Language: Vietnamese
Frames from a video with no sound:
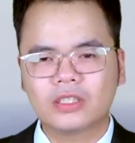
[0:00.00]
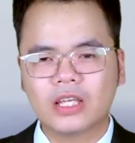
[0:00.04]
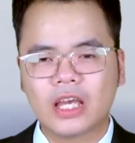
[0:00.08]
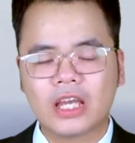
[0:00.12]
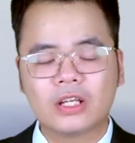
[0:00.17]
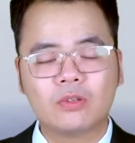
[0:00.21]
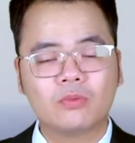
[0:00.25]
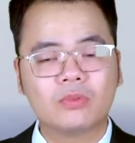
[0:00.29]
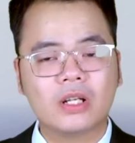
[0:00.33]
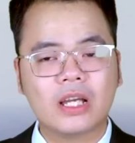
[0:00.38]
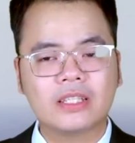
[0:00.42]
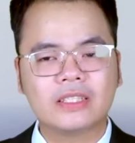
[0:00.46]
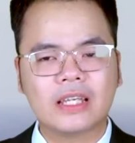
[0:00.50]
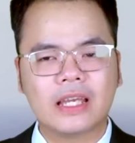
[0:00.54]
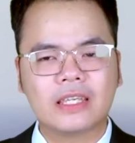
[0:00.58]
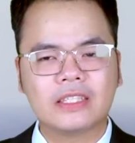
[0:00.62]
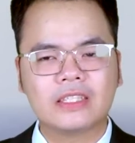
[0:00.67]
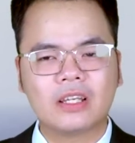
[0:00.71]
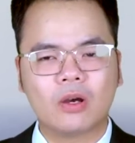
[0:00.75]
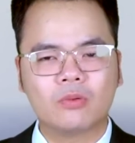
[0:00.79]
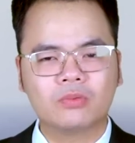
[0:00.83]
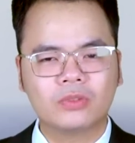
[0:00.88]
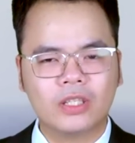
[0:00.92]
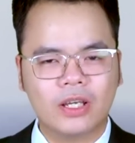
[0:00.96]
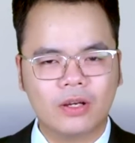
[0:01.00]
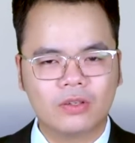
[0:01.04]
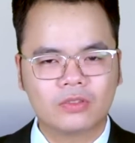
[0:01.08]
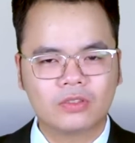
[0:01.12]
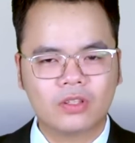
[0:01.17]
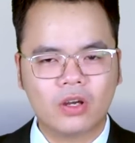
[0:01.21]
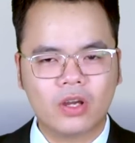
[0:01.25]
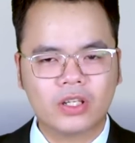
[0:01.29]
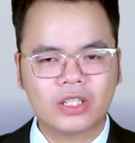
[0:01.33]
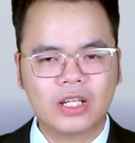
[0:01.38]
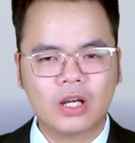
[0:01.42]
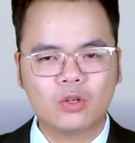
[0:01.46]
tế cũng đã nhanh chóng theo
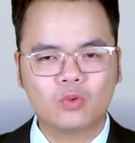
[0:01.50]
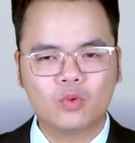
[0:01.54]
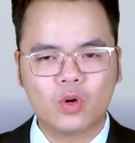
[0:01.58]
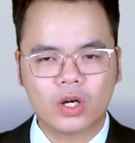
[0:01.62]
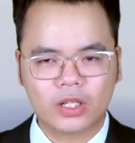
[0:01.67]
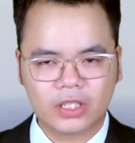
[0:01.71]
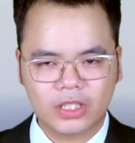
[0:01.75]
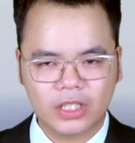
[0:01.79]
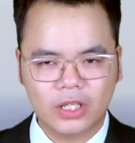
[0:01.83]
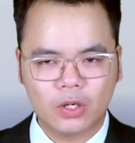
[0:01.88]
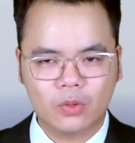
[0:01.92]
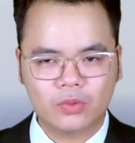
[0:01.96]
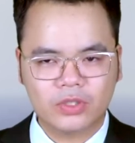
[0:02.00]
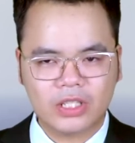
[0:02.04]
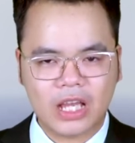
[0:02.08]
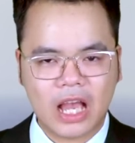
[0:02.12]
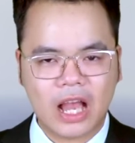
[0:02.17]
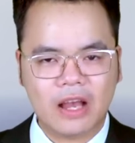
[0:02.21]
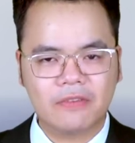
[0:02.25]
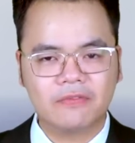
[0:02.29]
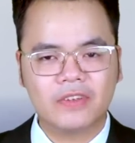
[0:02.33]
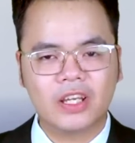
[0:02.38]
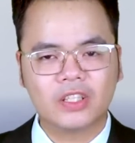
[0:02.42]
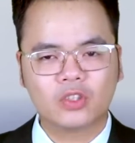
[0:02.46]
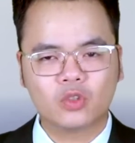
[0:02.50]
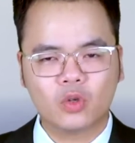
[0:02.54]
dõi các cuộc điều tra về